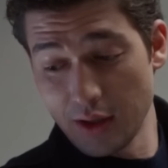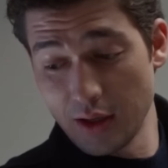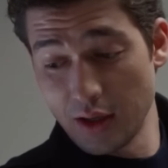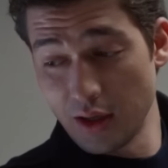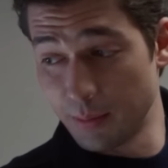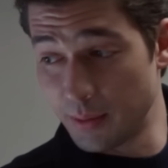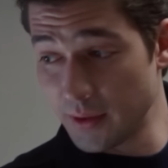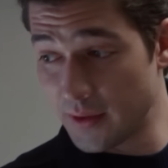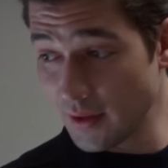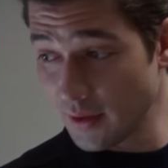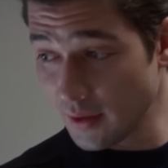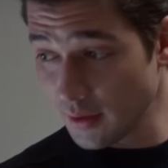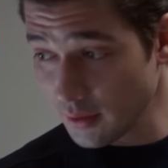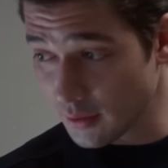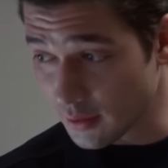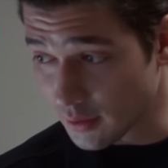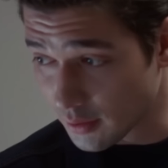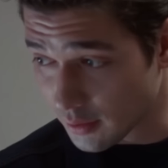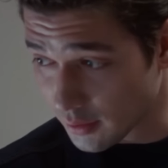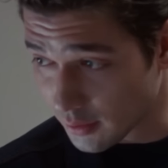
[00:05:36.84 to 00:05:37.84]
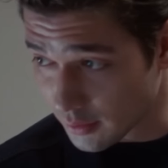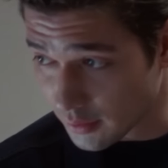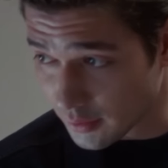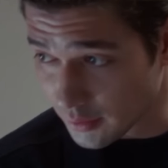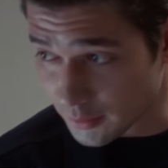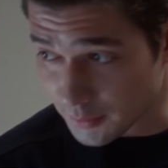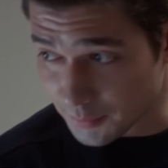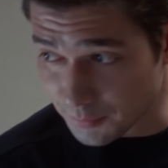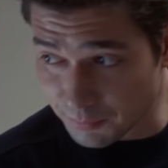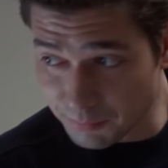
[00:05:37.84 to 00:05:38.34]
Ha bir de
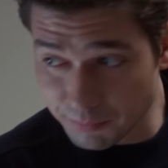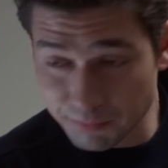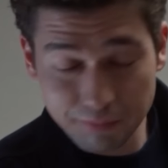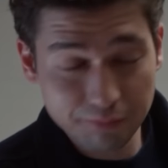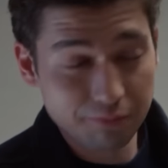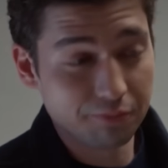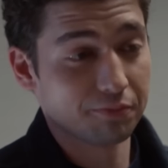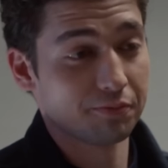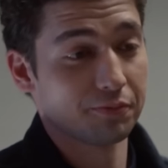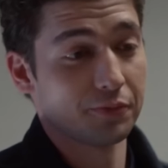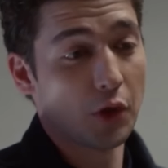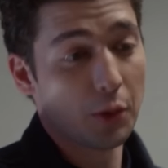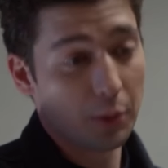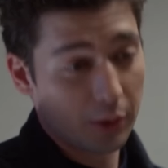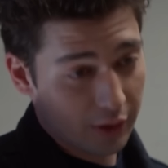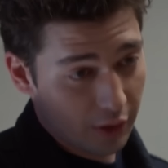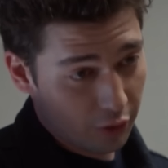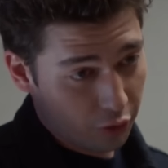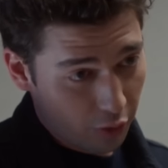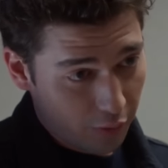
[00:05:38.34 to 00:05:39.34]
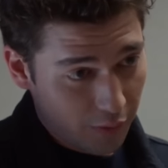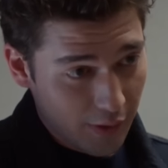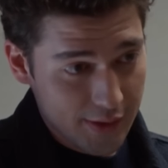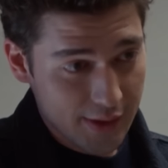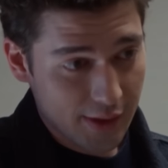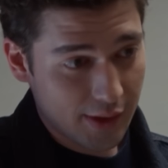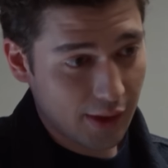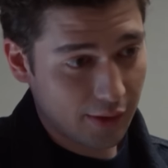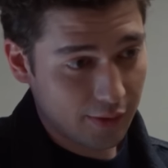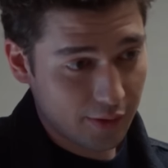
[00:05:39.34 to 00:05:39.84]
e, nöbete çok
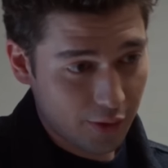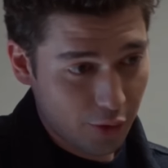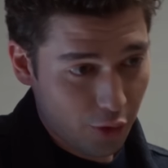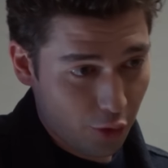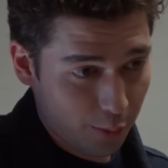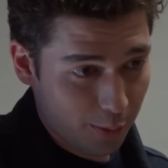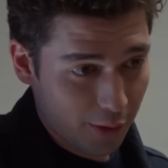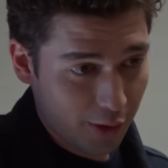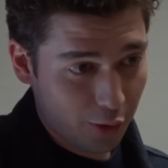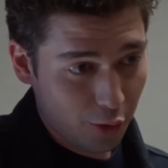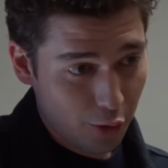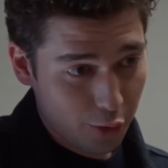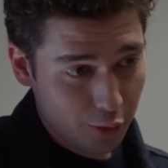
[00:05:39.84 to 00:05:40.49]
fazla kendini yormak